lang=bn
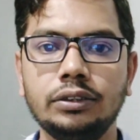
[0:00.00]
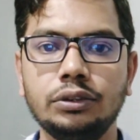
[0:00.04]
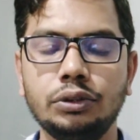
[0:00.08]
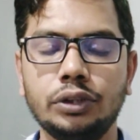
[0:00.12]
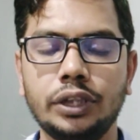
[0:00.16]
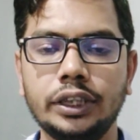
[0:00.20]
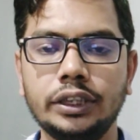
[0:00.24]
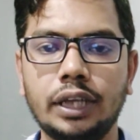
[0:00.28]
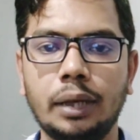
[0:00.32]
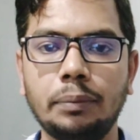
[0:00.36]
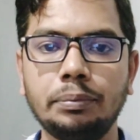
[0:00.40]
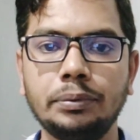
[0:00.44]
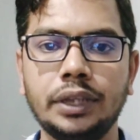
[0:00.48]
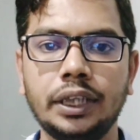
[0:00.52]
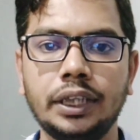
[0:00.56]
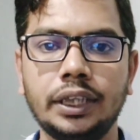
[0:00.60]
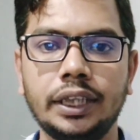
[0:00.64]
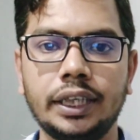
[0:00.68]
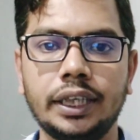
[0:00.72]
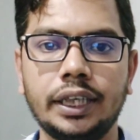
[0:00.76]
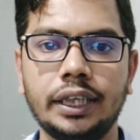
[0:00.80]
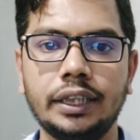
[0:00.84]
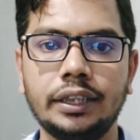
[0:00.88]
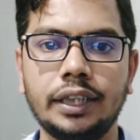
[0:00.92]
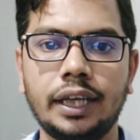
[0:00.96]
চোখে ঝাপসা
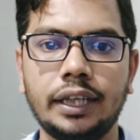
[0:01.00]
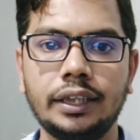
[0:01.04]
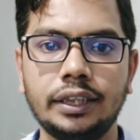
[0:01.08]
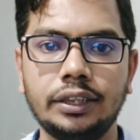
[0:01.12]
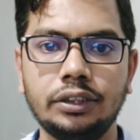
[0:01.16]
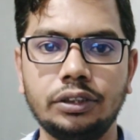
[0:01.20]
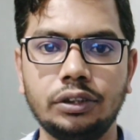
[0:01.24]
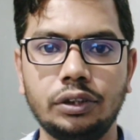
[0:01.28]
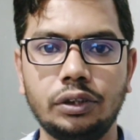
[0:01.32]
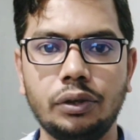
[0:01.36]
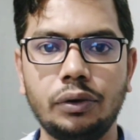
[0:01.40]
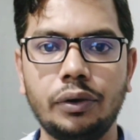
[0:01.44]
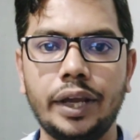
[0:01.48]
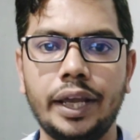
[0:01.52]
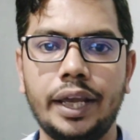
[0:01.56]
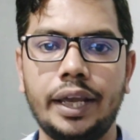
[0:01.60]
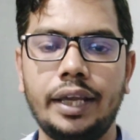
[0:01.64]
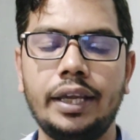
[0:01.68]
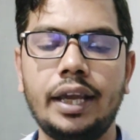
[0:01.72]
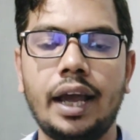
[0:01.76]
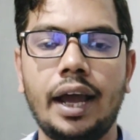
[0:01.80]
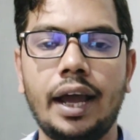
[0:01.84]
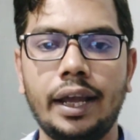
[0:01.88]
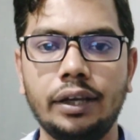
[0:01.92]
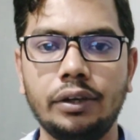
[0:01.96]
দেখেন তাদের জন্য
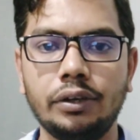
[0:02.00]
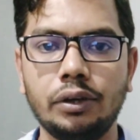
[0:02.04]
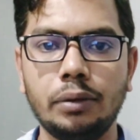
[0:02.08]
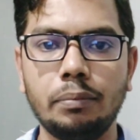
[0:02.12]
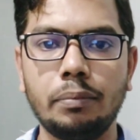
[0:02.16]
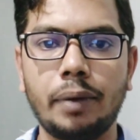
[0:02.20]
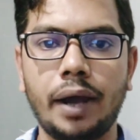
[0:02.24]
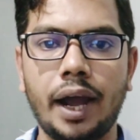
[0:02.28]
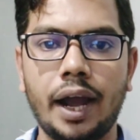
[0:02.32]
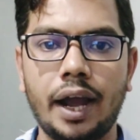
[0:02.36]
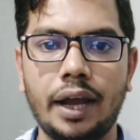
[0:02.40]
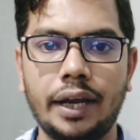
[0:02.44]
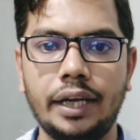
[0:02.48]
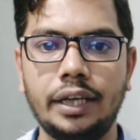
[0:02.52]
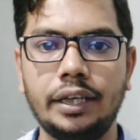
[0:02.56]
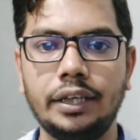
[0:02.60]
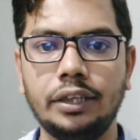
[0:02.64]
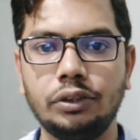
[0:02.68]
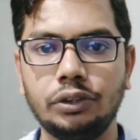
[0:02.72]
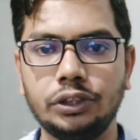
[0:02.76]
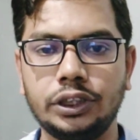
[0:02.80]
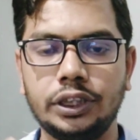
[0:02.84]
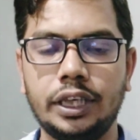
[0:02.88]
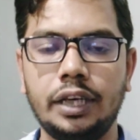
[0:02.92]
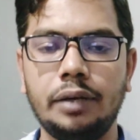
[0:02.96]
এই আইগোল বা
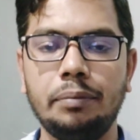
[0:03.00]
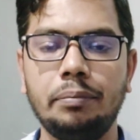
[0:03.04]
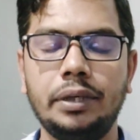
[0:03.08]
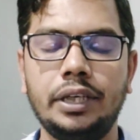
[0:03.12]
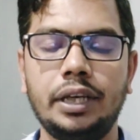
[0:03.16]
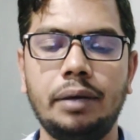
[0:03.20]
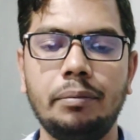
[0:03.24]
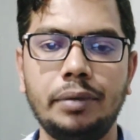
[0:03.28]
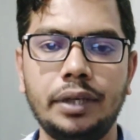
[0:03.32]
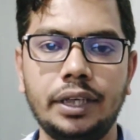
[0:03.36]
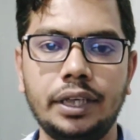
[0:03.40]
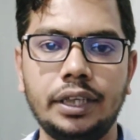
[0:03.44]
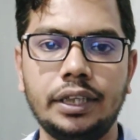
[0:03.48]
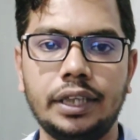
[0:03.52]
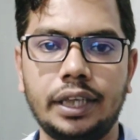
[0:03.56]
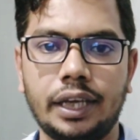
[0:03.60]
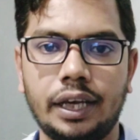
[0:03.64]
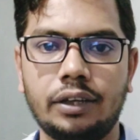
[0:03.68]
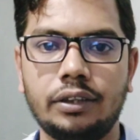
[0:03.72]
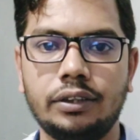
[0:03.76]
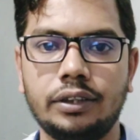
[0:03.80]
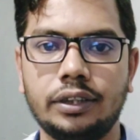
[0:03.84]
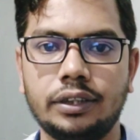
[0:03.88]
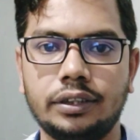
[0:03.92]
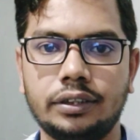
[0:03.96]
অ্যান্টিঅক্সিডেন্ট ভিটামিনটি
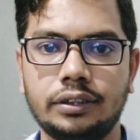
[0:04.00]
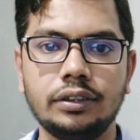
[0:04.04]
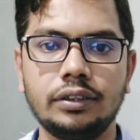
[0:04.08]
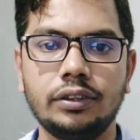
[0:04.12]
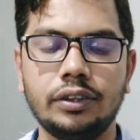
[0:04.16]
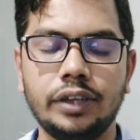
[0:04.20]
দেয়া হয়